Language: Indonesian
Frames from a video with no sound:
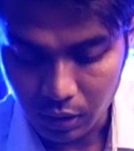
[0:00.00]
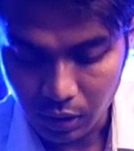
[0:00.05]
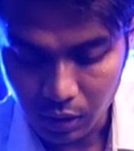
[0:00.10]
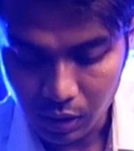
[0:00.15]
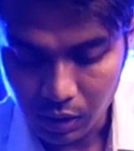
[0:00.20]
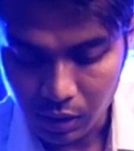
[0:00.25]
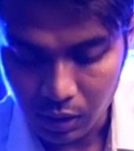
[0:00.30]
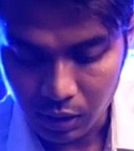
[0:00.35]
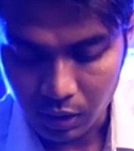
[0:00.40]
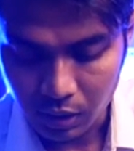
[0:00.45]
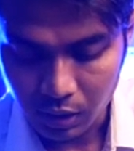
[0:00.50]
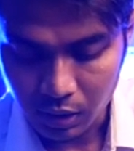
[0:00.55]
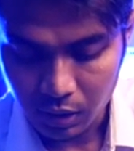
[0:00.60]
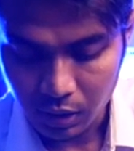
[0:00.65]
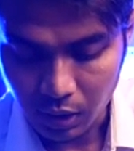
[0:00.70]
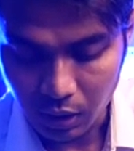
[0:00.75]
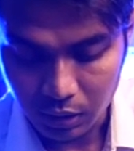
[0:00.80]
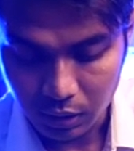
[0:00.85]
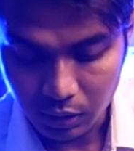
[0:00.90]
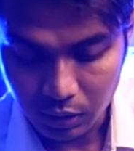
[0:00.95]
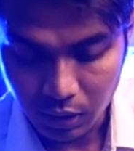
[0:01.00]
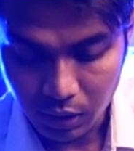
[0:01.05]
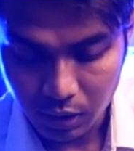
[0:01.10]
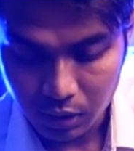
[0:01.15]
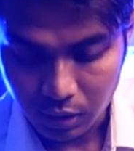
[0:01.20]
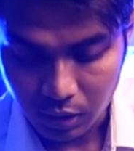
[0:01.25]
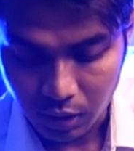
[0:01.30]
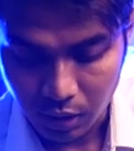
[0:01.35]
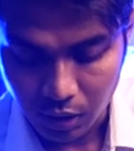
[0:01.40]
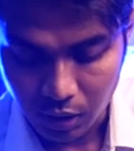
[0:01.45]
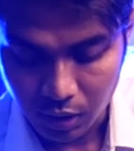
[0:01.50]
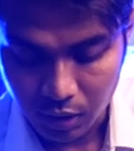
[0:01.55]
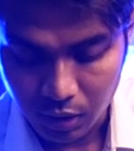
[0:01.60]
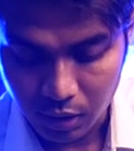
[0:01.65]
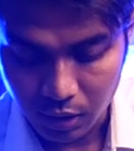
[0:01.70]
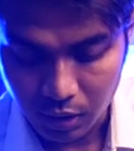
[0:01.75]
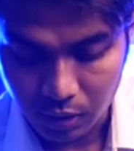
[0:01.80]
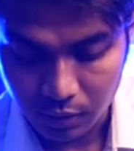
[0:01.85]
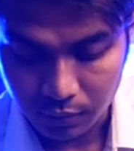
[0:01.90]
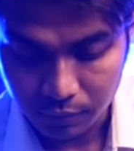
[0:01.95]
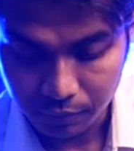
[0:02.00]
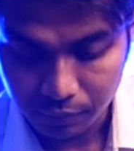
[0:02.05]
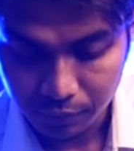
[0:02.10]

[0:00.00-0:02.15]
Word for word: iya ini tak cek nggak ada